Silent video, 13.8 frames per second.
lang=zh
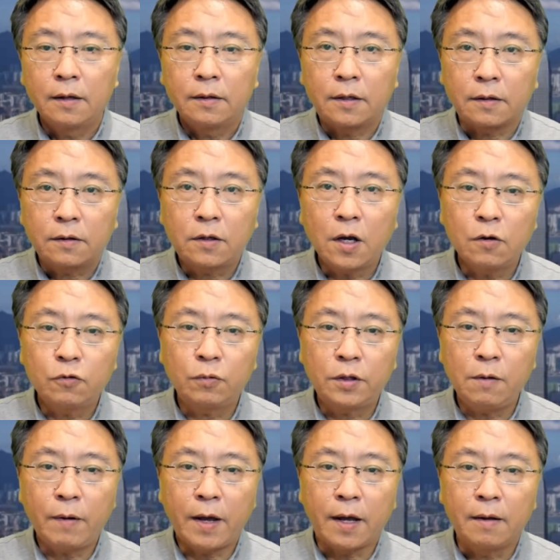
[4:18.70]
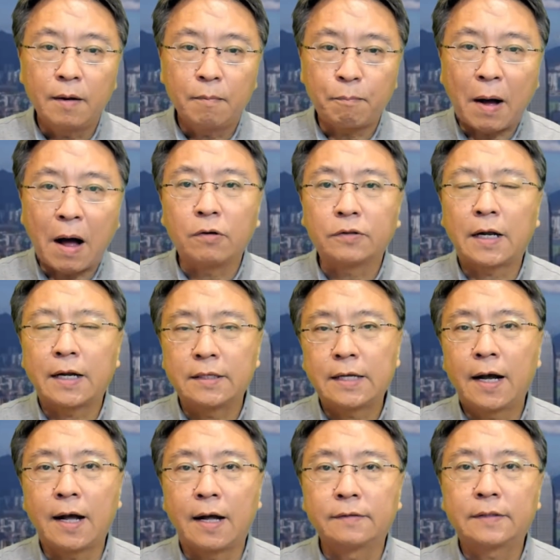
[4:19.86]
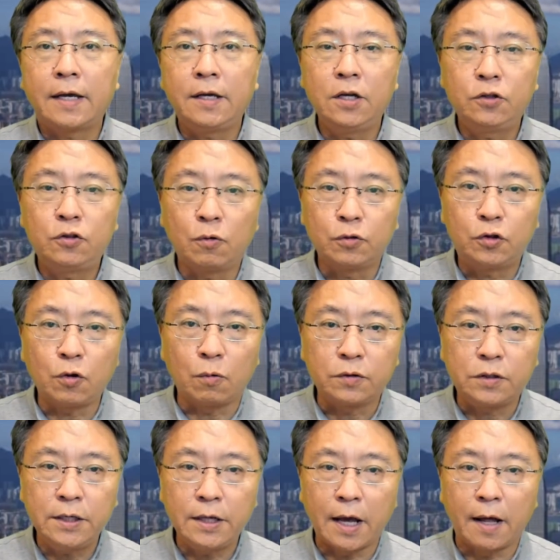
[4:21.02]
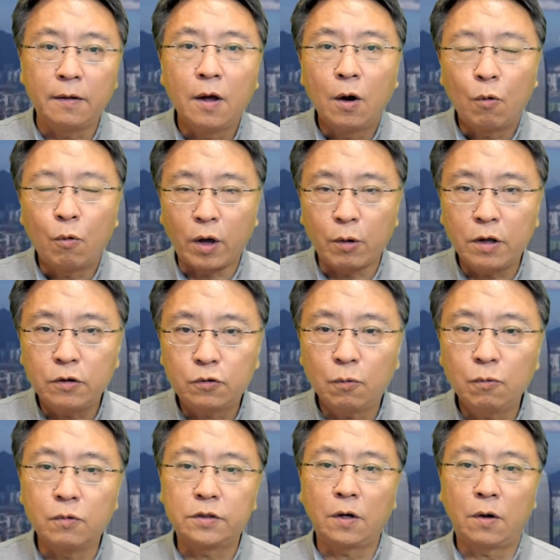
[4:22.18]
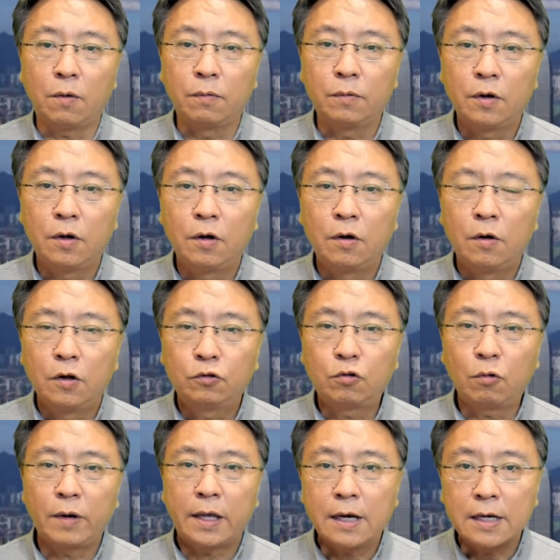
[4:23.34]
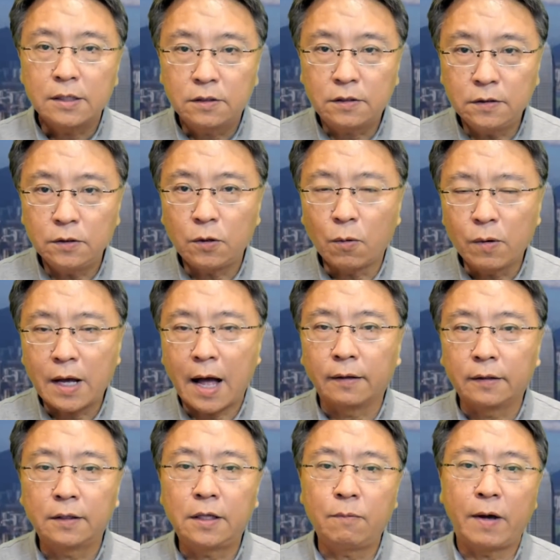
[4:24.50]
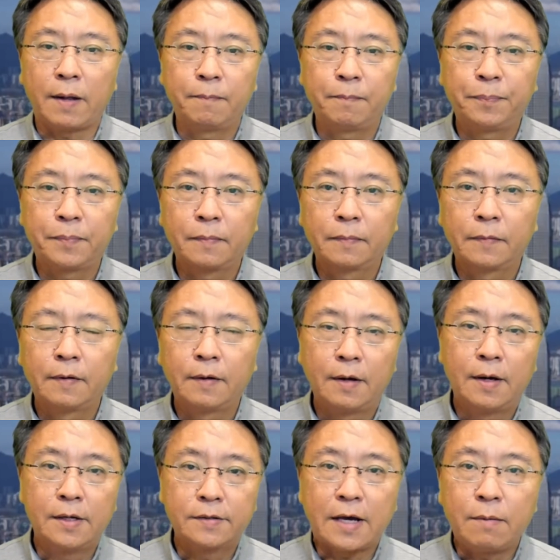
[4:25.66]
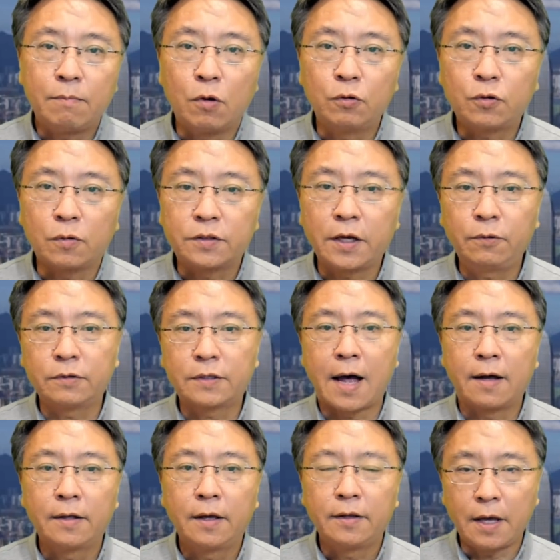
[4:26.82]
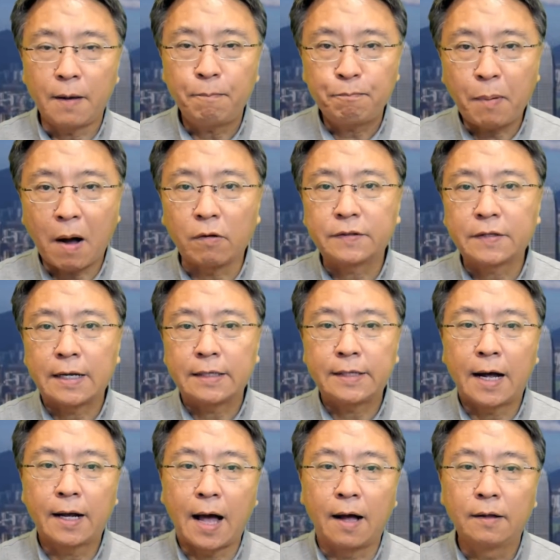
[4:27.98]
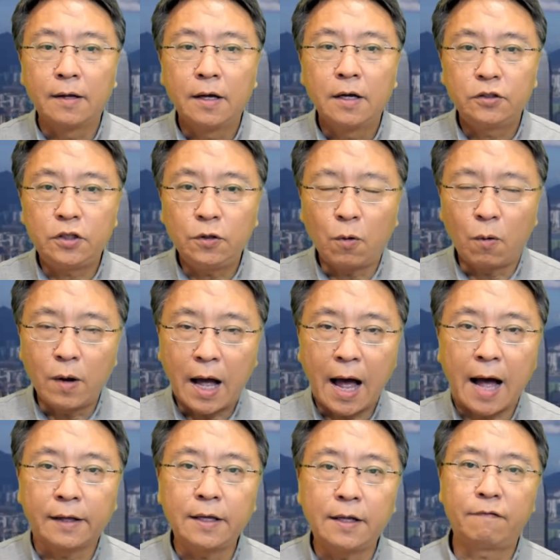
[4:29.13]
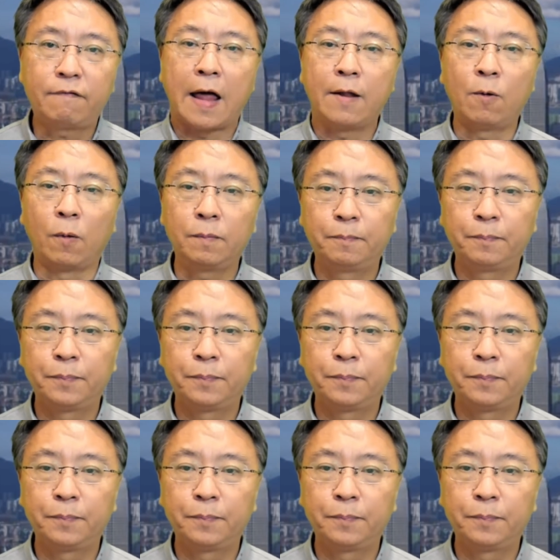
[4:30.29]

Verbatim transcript: 的特殊地位，保障了香港在一九九七年回归中国之后，作为一个自由港的地位，在某种程度上。也保障了香港金融行业的繁荣，